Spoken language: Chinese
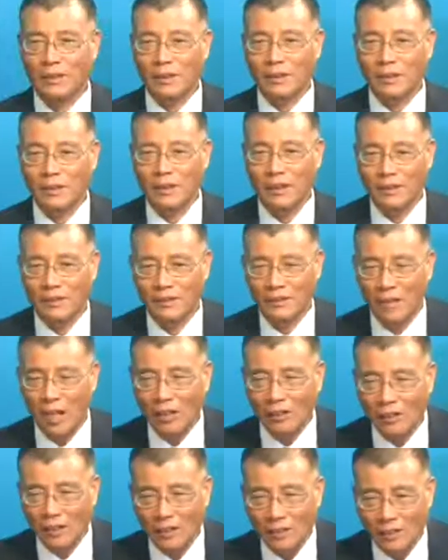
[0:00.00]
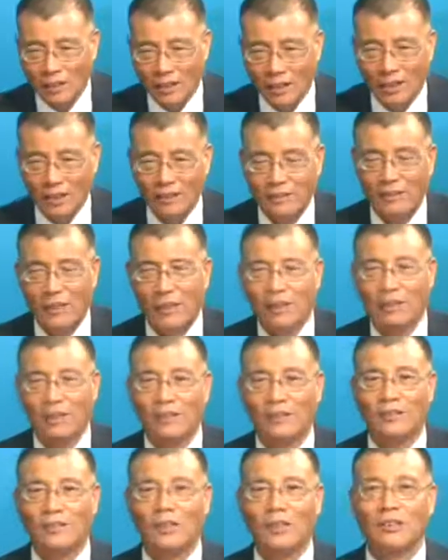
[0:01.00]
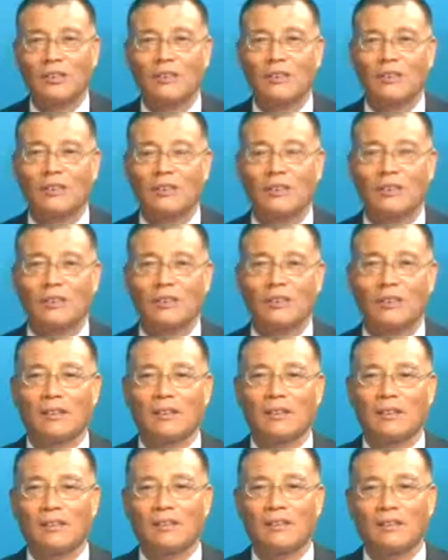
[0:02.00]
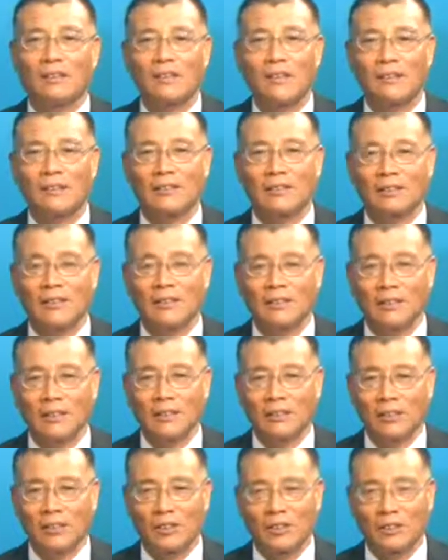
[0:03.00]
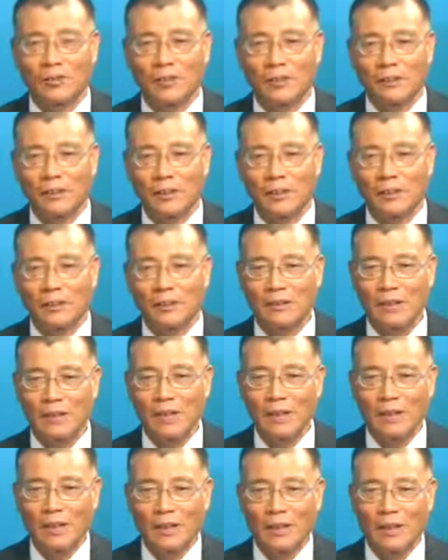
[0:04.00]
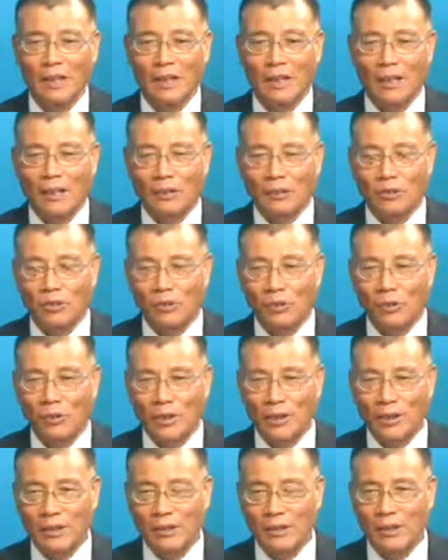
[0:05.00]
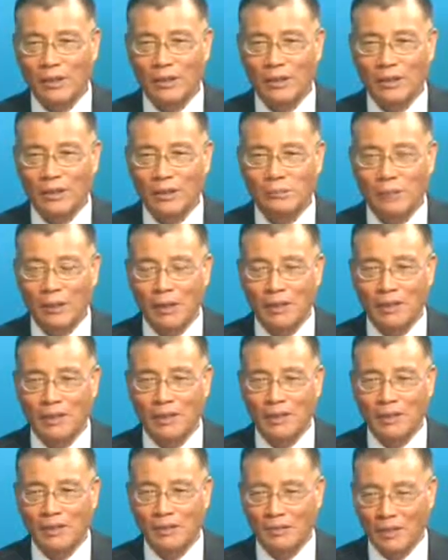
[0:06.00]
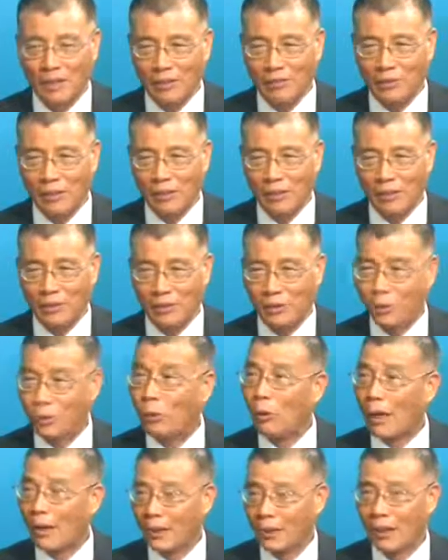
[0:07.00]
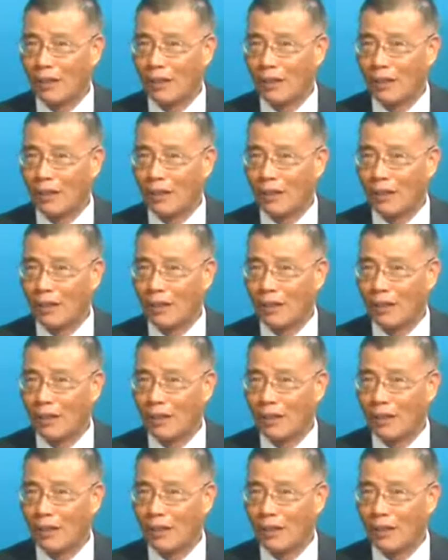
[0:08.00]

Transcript: 以讲在 Stockton 啊，在这个最近这个三四个月以前，我们啊收购了一个一百二十单位的旅馆